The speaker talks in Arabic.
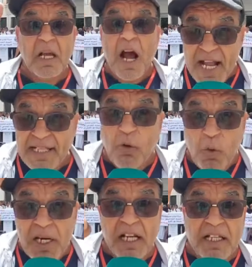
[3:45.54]
هذاك
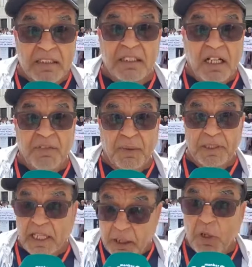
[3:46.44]
هو اللي كان كيتهلا في عباد
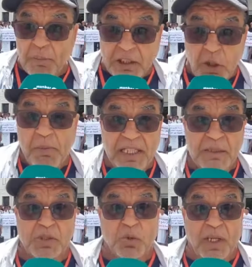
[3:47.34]
الله كيقول لهم اعطيو
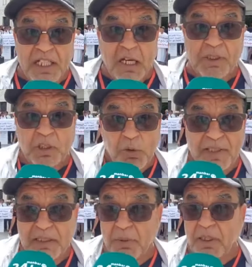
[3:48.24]
البنادم السوع ديالهم اعطيو
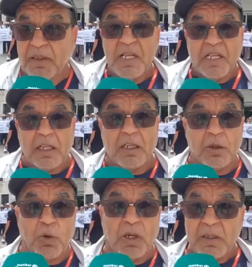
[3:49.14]
البنادم
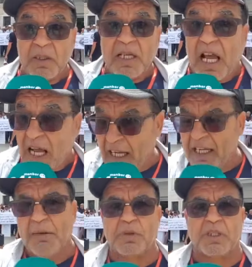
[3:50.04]

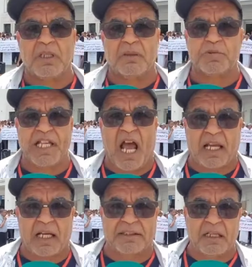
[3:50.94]
اي
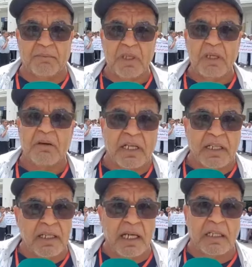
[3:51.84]
المستحقات ديالهم
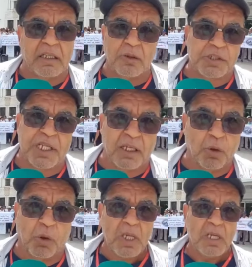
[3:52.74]
ولكن هاد الجنوس
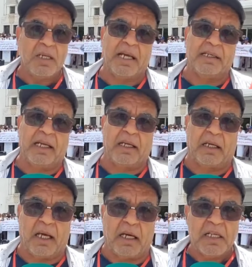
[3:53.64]
هادو لا اله الا
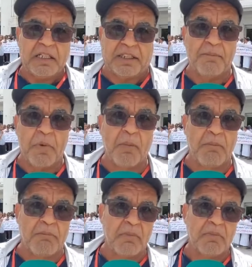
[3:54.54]
الله
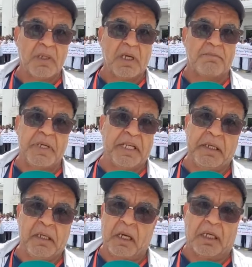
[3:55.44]
دمهم
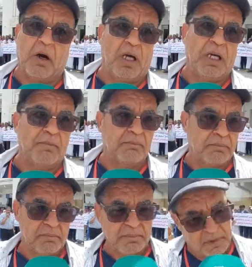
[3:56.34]
منين الله اعلم
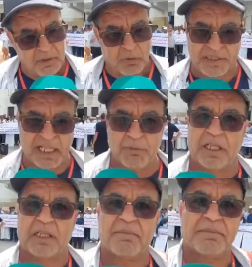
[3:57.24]
والسلام
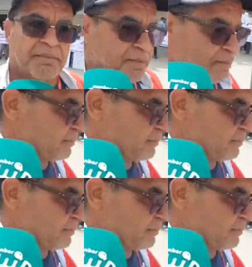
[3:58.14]
عليكم شكرا